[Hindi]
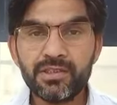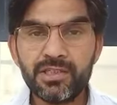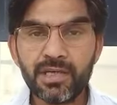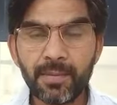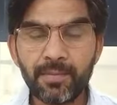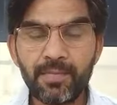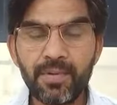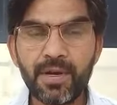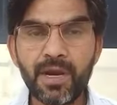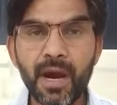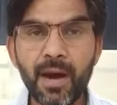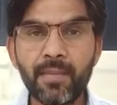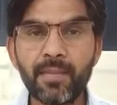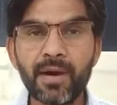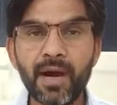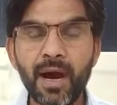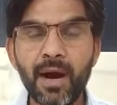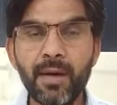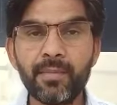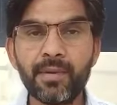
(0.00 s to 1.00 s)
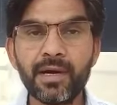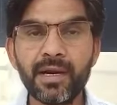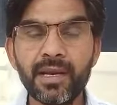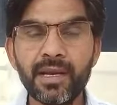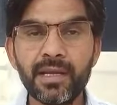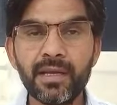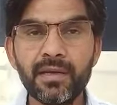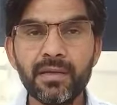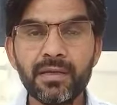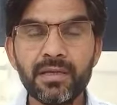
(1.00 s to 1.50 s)
जब भी आप काम
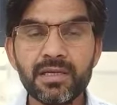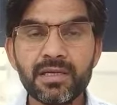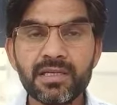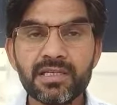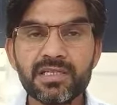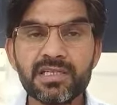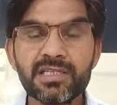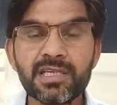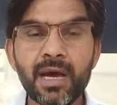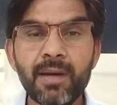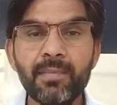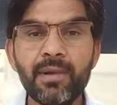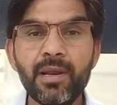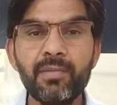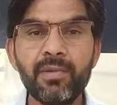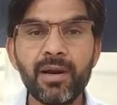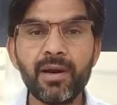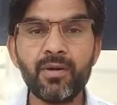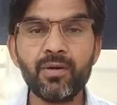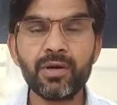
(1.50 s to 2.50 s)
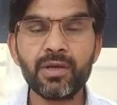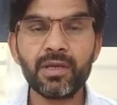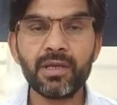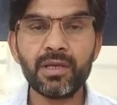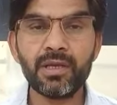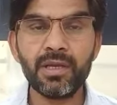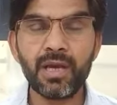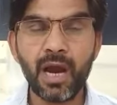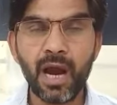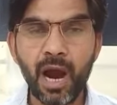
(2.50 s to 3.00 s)
करें सामने वालों
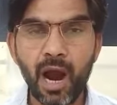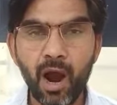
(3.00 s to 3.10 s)
की